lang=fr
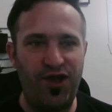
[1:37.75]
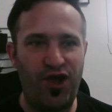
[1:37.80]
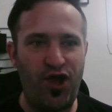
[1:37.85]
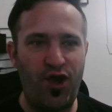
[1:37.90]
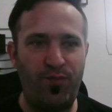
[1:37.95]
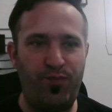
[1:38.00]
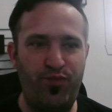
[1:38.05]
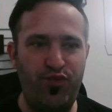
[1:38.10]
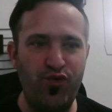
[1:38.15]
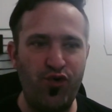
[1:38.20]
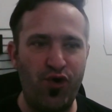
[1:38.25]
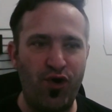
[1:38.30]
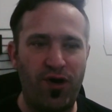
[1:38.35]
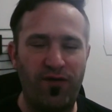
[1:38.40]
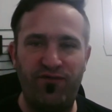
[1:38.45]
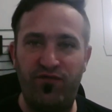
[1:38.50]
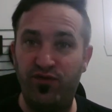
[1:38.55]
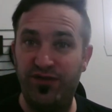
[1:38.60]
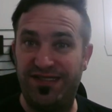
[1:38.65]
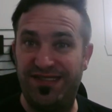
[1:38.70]
euh,
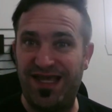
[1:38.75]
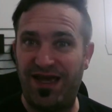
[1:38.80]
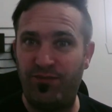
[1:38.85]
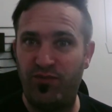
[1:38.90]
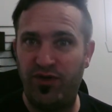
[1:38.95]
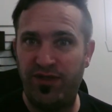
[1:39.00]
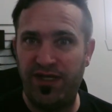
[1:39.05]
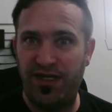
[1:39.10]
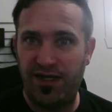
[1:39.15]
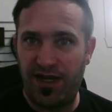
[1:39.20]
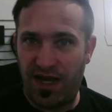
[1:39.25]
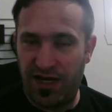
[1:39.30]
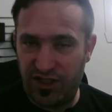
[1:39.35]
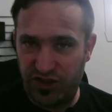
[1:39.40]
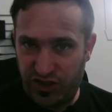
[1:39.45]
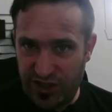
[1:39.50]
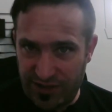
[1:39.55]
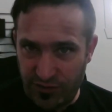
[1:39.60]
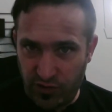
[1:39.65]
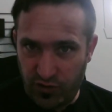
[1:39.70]
pour vous abonner à la
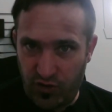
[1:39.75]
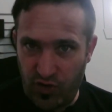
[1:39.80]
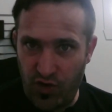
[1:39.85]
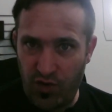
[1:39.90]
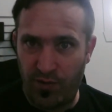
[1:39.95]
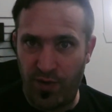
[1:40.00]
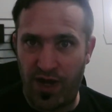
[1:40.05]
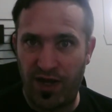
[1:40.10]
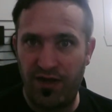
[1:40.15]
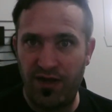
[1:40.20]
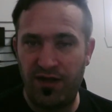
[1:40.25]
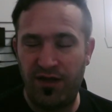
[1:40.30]
chaîne YouTube.